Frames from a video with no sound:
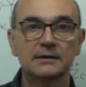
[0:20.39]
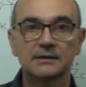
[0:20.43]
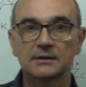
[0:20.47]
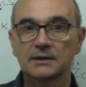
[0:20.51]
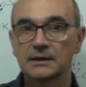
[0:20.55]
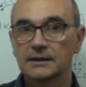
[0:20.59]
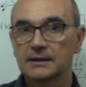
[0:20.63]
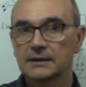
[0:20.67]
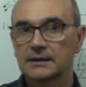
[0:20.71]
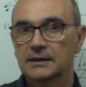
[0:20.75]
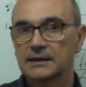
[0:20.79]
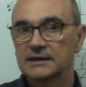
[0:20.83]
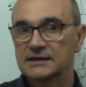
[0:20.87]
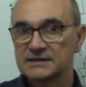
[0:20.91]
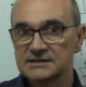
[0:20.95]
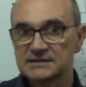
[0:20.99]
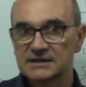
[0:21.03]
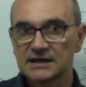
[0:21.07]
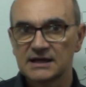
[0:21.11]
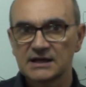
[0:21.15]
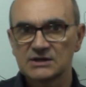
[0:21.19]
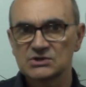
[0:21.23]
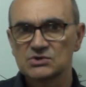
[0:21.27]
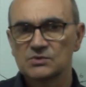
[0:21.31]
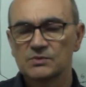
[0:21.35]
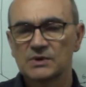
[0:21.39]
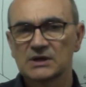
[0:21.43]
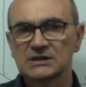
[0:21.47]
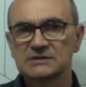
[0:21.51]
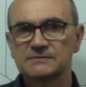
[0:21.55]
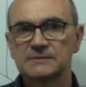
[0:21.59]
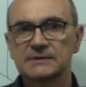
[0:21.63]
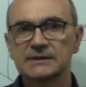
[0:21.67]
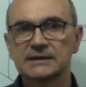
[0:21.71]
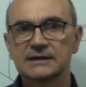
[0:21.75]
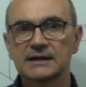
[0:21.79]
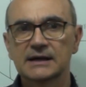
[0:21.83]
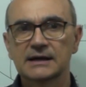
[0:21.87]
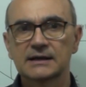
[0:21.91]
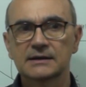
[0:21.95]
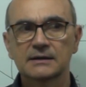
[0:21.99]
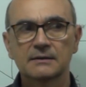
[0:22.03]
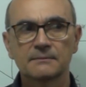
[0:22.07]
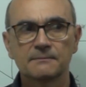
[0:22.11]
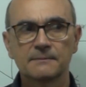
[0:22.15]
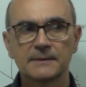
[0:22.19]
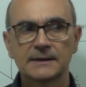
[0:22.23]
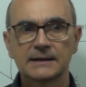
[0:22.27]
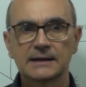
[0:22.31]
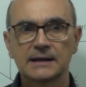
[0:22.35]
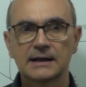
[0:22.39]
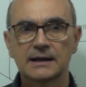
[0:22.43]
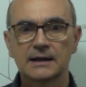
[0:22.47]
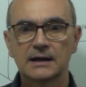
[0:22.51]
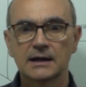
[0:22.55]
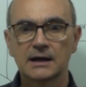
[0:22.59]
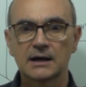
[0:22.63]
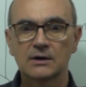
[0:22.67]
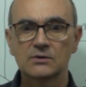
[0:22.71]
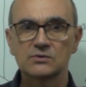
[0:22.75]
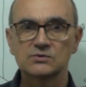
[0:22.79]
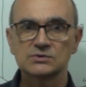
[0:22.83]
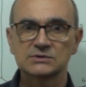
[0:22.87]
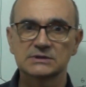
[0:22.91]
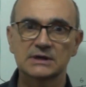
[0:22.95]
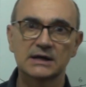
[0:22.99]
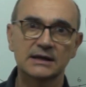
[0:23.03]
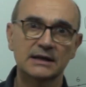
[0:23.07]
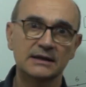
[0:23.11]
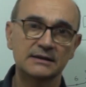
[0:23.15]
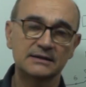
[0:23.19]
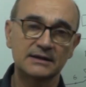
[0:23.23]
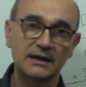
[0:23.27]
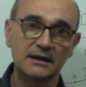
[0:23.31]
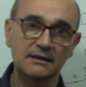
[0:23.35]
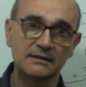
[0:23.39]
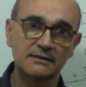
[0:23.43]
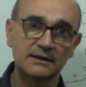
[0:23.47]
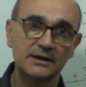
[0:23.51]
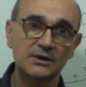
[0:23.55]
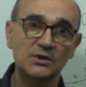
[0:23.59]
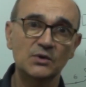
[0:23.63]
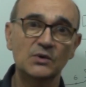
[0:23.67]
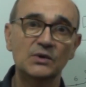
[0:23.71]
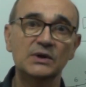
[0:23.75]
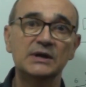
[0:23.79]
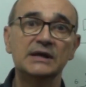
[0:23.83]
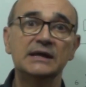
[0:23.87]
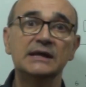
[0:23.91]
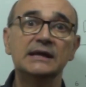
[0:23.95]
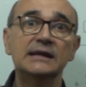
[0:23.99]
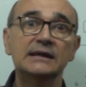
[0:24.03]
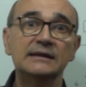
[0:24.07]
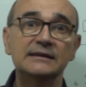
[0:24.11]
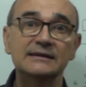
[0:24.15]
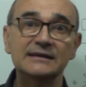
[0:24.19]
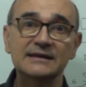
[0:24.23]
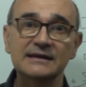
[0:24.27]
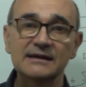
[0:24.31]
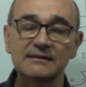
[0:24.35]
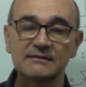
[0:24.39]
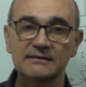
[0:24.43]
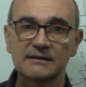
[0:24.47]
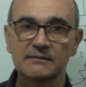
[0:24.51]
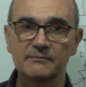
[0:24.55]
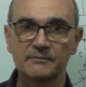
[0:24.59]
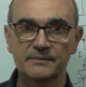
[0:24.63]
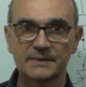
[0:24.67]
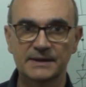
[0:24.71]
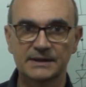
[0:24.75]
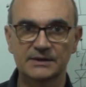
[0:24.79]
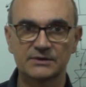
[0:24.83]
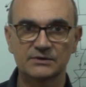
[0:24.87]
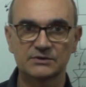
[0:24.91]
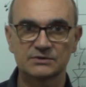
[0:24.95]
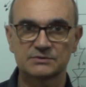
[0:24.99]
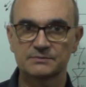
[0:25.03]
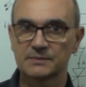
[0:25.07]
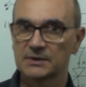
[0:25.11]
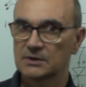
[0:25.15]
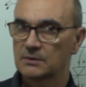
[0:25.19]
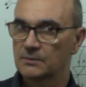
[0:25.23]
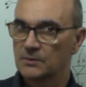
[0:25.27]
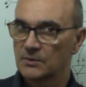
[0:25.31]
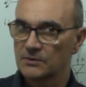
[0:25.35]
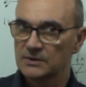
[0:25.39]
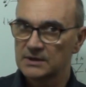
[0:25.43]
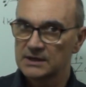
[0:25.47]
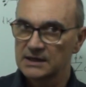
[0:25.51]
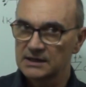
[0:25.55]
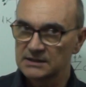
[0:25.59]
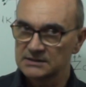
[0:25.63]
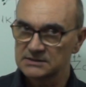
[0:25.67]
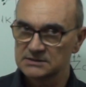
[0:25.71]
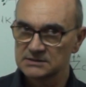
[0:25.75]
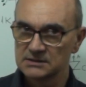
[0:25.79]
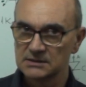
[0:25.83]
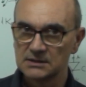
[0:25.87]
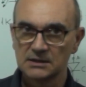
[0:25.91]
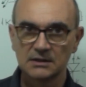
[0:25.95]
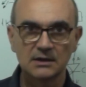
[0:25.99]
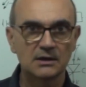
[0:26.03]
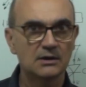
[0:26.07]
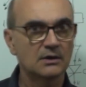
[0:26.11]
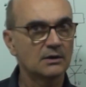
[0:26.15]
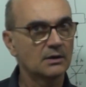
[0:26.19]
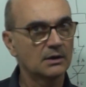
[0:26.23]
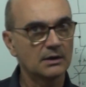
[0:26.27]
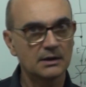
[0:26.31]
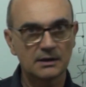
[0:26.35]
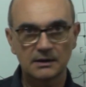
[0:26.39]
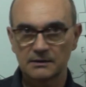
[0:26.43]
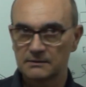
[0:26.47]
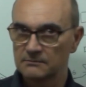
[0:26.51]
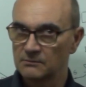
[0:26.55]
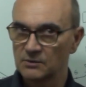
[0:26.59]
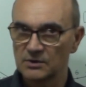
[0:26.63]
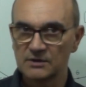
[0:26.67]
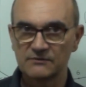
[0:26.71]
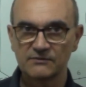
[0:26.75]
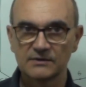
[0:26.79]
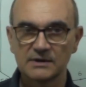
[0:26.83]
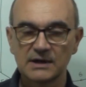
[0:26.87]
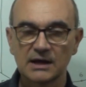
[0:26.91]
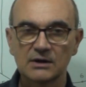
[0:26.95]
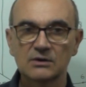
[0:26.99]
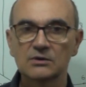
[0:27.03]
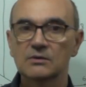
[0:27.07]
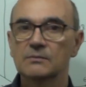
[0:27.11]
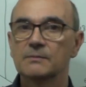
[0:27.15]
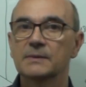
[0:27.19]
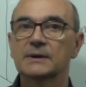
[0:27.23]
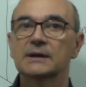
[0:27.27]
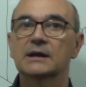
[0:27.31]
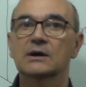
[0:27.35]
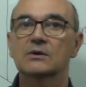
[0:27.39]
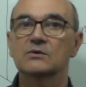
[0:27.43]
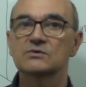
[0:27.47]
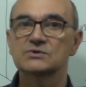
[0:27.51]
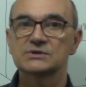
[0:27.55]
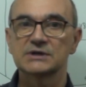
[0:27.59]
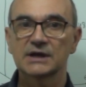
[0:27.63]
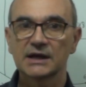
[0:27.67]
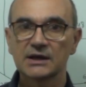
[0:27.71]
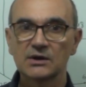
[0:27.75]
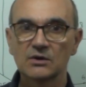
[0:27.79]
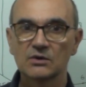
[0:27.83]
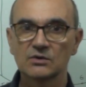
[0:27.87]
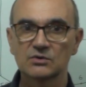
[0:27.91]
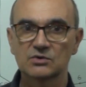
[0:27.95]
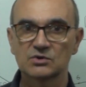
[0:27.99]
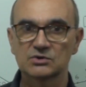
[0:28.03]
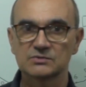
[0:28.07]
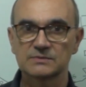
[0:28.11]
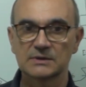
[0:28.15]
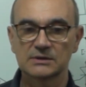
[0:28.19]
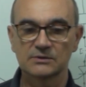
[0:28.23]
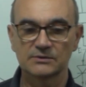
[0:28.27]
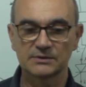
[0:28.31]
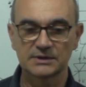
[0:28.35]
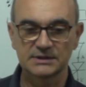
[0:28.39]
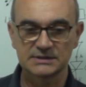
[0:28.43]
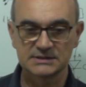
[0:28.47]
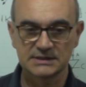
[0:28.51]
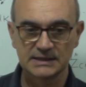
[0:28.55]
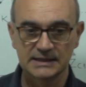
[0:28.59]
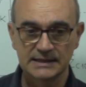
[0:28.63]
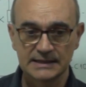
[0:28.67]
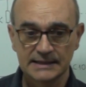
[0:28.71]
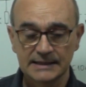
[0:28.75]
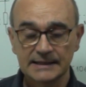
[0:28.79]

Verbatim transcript: en este caso voy a explicar para ajustar entre 0 y 10 amperios, pero podrías eh, modificarlo para conseguir otros valores.